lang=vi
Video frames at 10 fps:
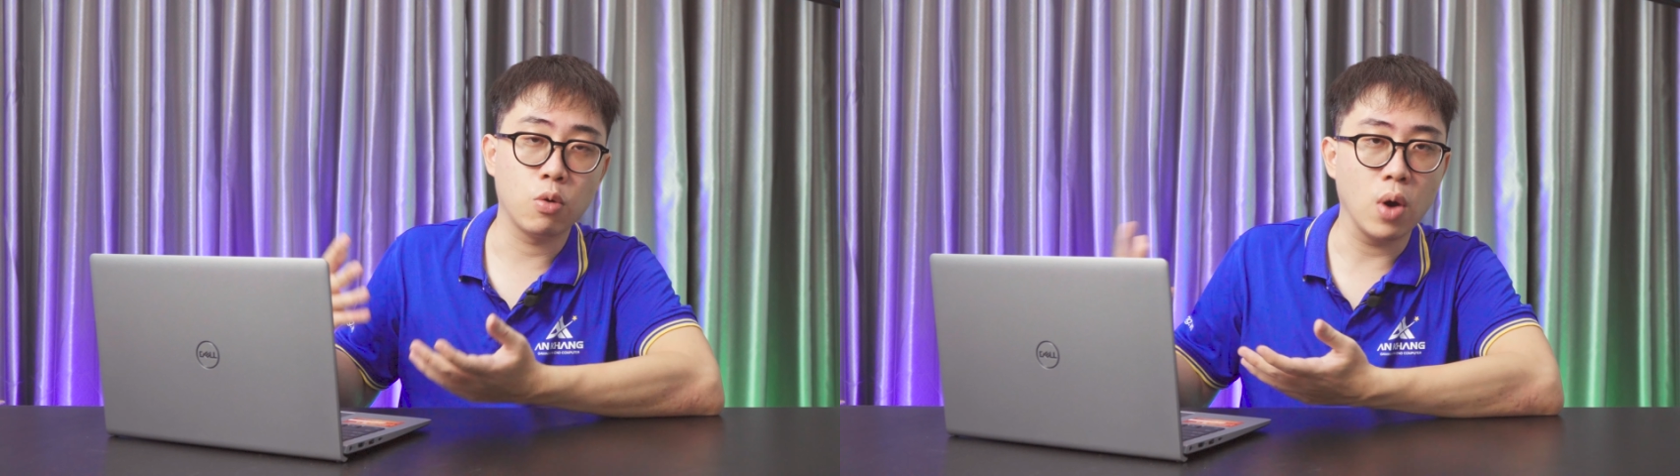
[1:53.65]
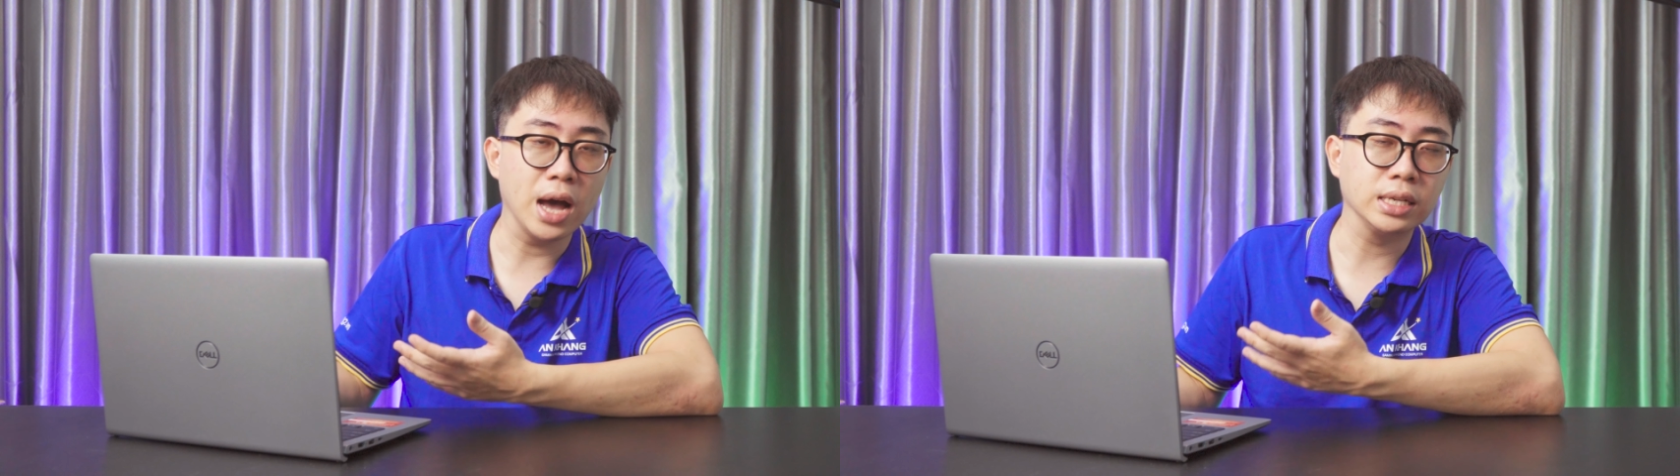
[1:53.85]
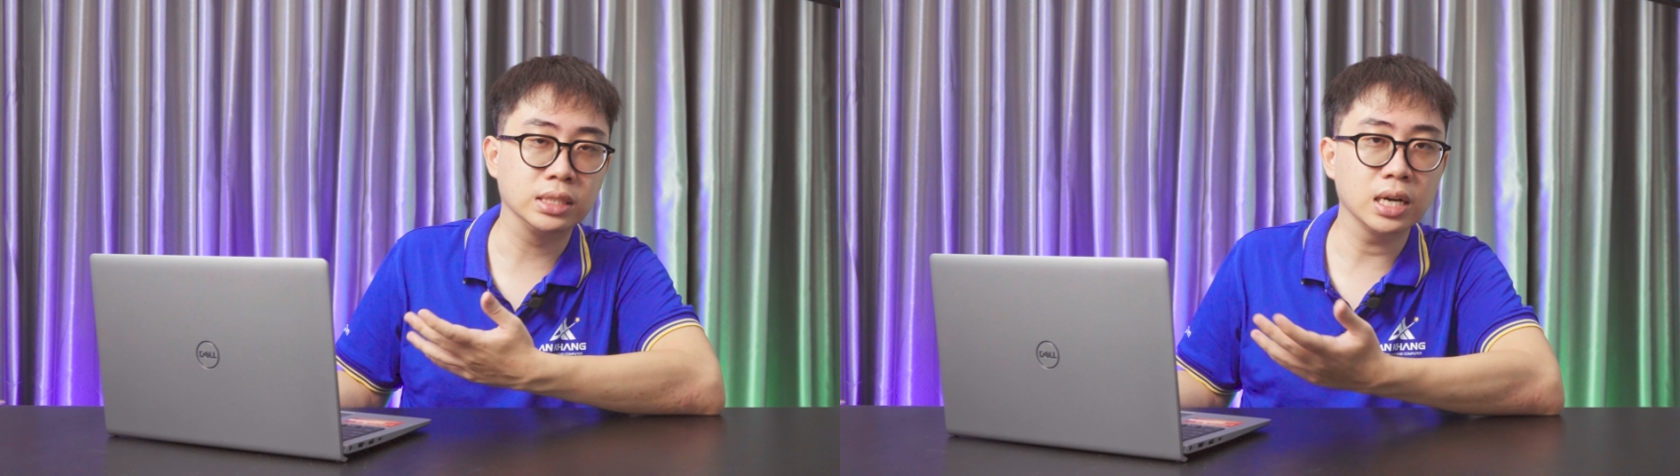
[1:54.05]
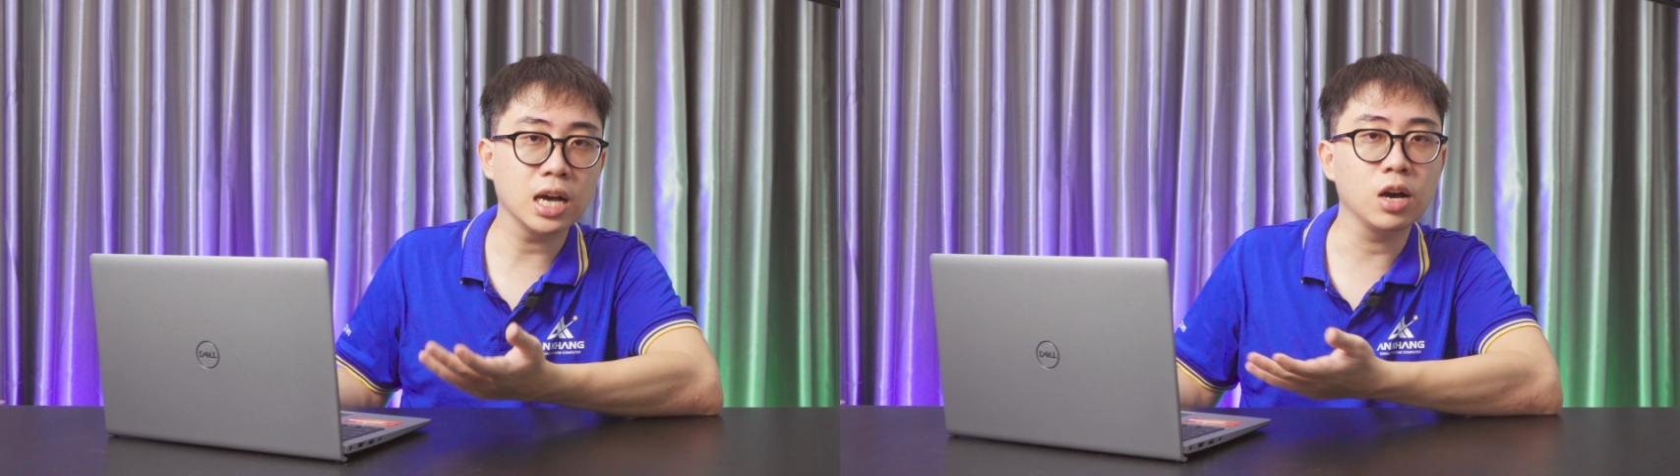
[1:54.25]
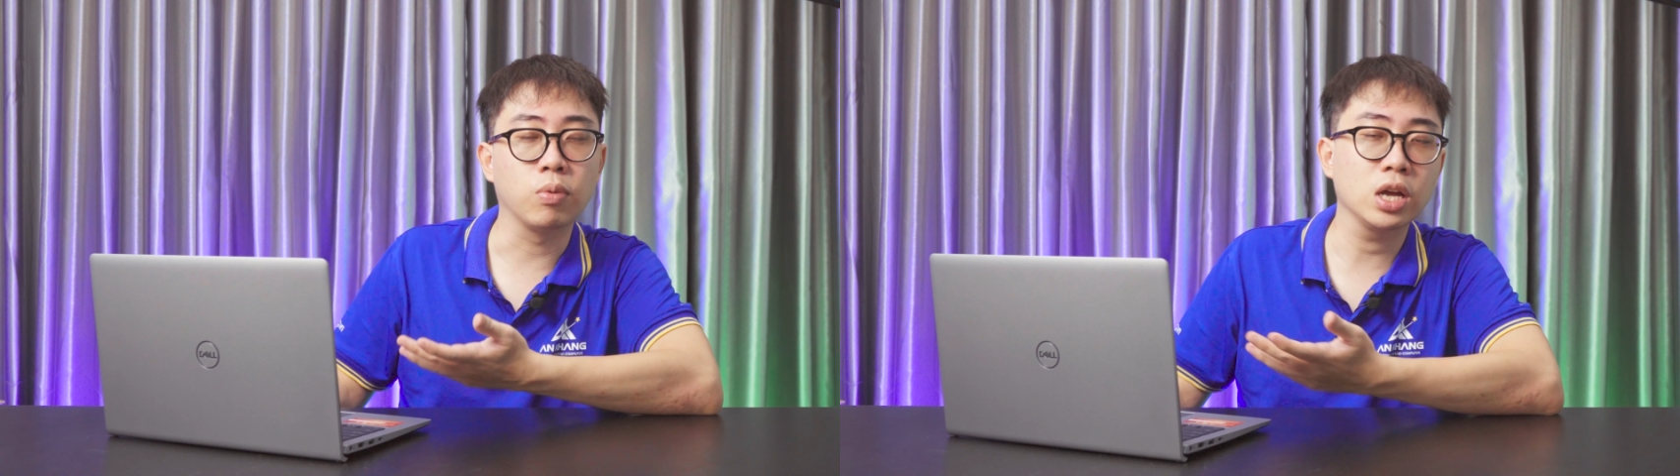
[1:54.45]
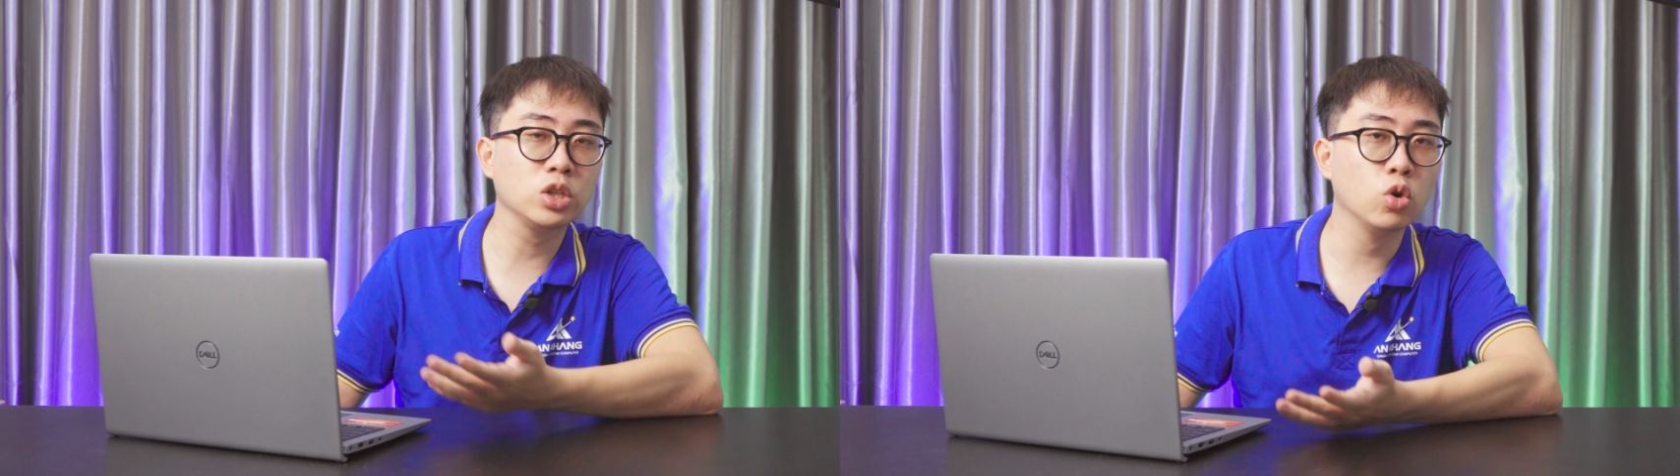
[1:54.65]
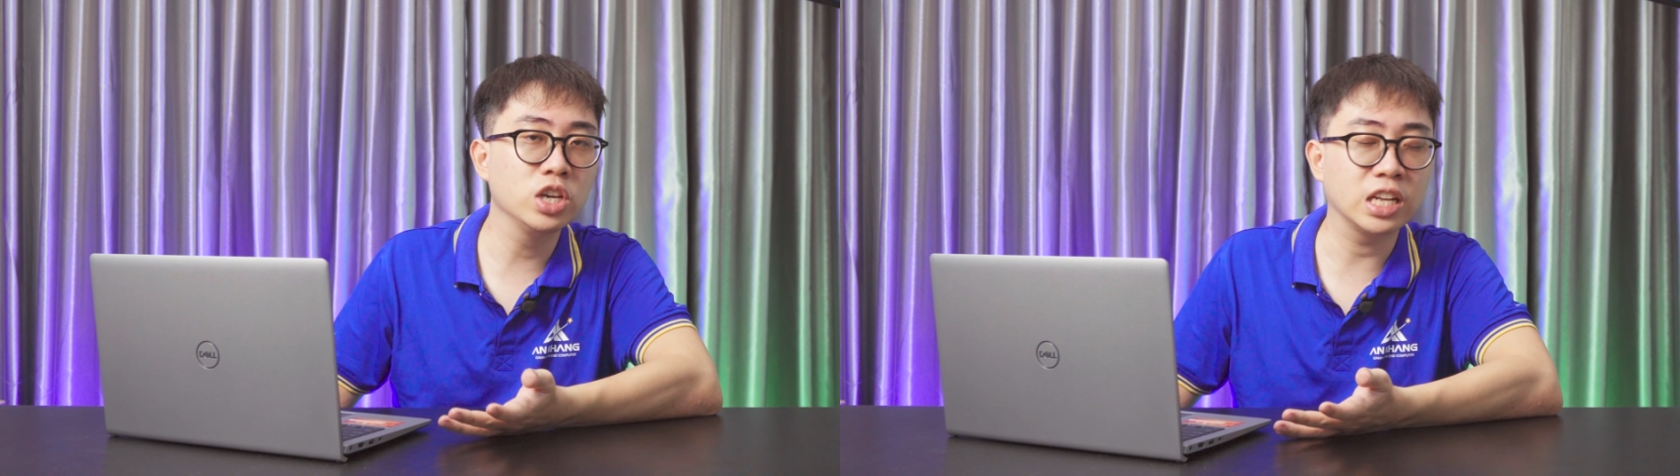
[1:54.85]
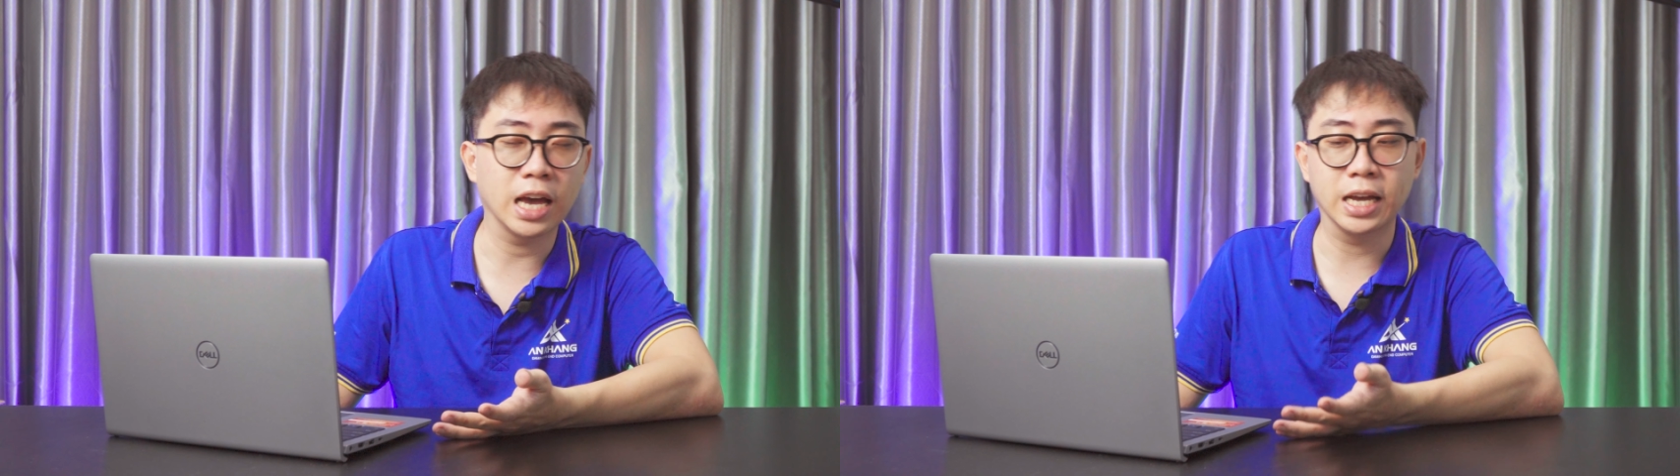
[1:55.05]
hòa giữa các cổng kết nối
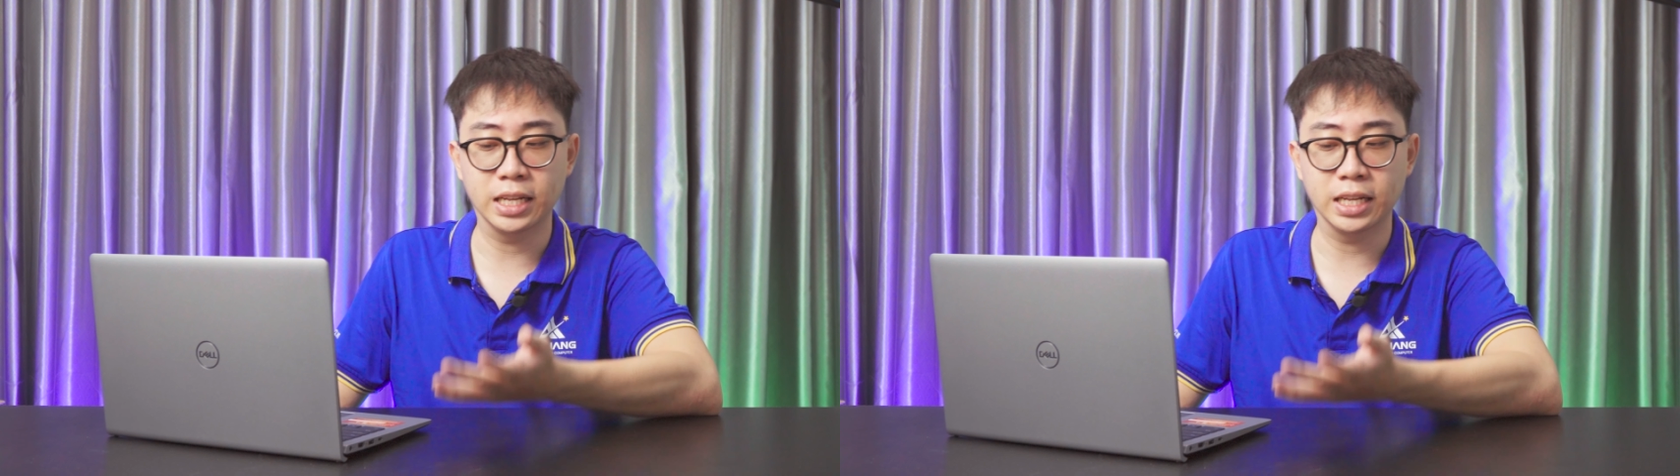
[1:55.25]
như này